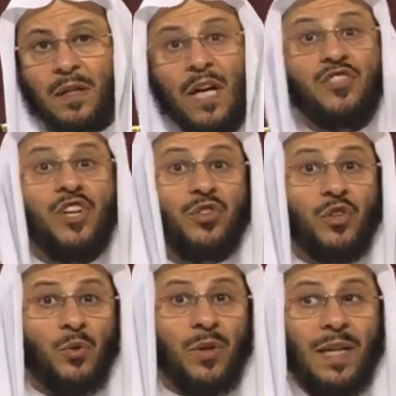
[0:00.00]
لا
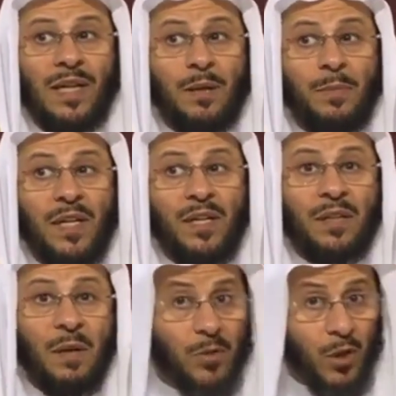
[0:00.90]
تشددون عليه بحيث
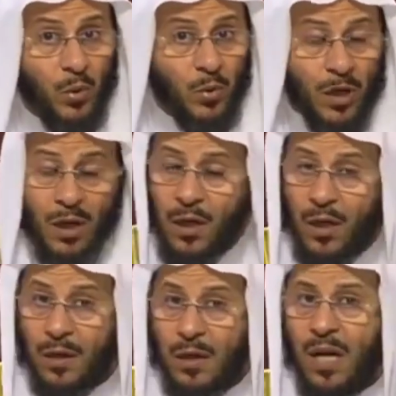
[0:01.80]
تمنعونه
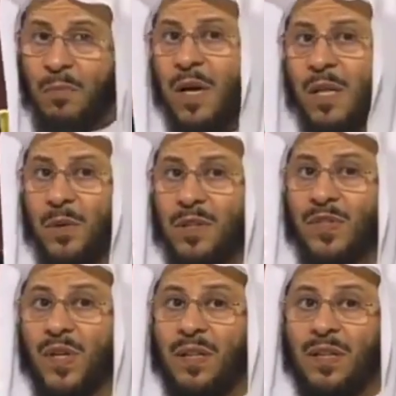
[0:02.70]
نعم هذا وجه
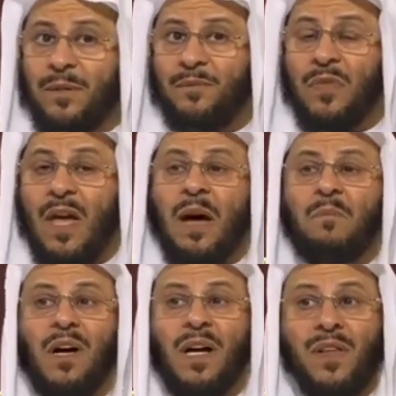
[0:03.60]
صحيح
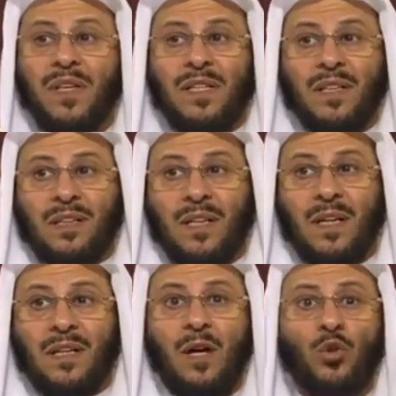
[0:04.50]
أما قضية
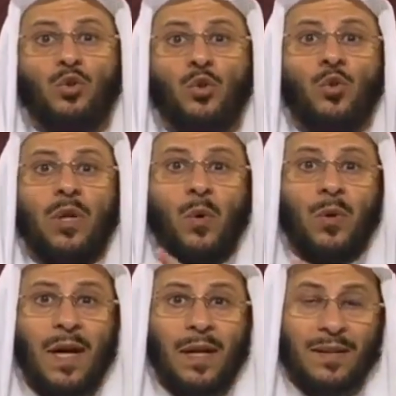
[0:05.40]
آه، لا أترك
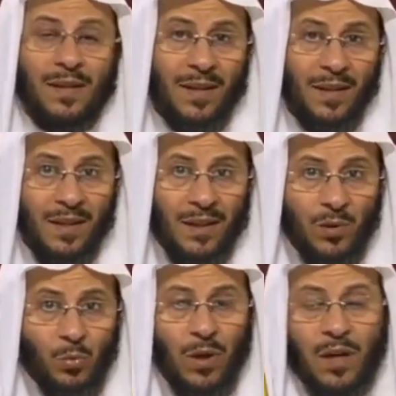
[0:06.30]
الأولاد
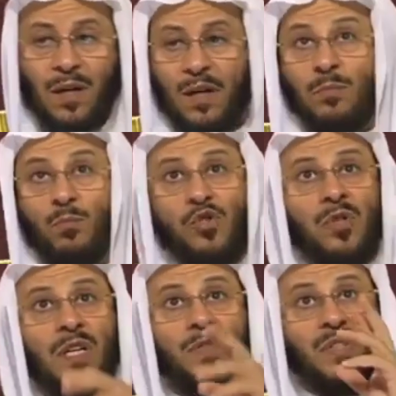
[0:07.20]

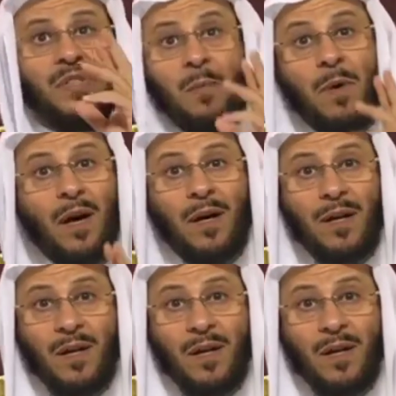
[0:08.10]
والمصلح في السماء